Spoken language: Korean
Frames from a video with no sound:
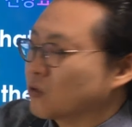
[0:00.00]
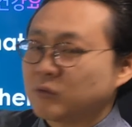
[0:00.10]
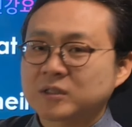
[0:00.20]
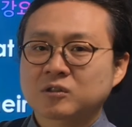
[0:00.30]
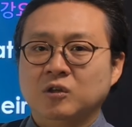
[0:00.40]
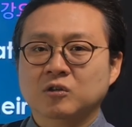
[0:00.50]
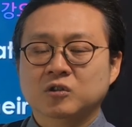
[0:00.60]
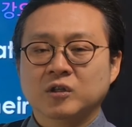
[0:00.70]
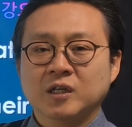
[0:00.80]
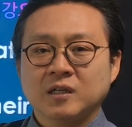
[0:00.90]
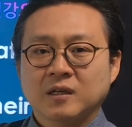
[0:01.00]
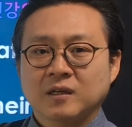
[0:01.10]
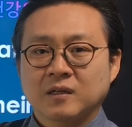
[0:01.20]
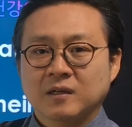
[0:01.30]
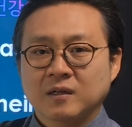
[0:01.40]
류마스 결절이
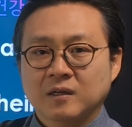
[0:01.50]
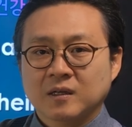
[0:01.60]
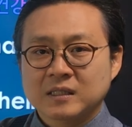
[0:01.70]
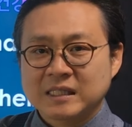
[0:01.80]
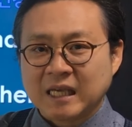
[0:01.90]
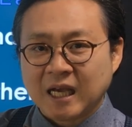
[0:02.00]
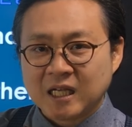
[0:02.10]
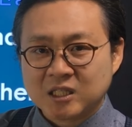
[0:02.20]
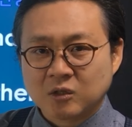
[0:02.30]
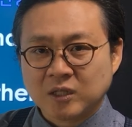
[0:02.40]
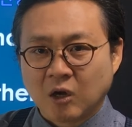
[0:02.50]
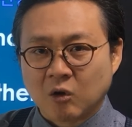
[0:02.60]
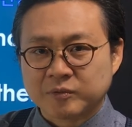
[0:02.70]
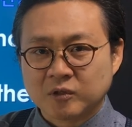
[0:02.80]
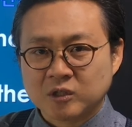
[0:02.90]
작아지거나
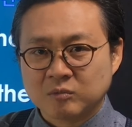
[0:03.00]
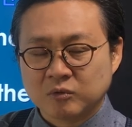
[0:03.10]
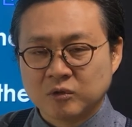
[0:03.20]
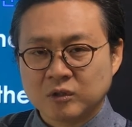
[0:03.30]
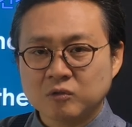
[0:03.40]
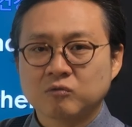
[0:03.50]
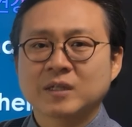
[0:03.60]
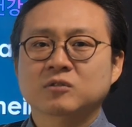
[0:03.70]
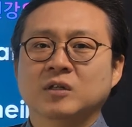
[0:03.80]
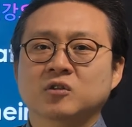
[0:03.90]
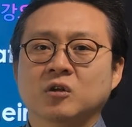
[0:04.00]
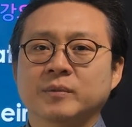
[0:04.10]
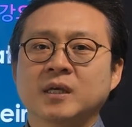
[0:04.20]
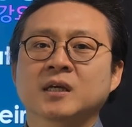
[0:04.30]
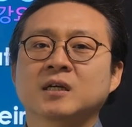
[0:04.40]
없어지는 분들은 류마스
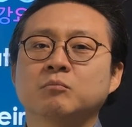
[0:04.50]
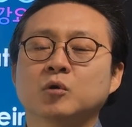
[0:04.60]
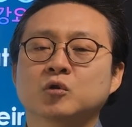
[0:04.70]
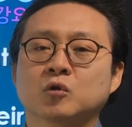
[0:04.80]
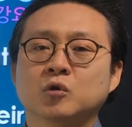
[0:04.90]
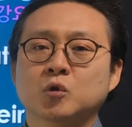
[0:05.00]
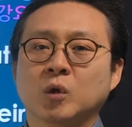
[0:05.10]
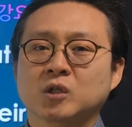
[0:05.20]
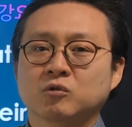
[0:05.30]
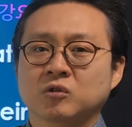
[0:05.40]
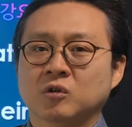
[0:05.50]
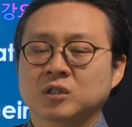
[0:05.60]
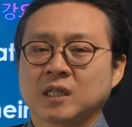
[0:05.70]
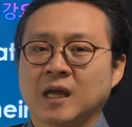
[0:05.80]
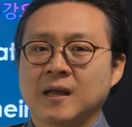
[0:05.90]
관절염이 근본적으로 좋아지고 있는
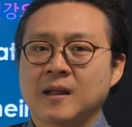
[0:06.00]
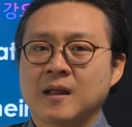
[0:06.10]
것이다.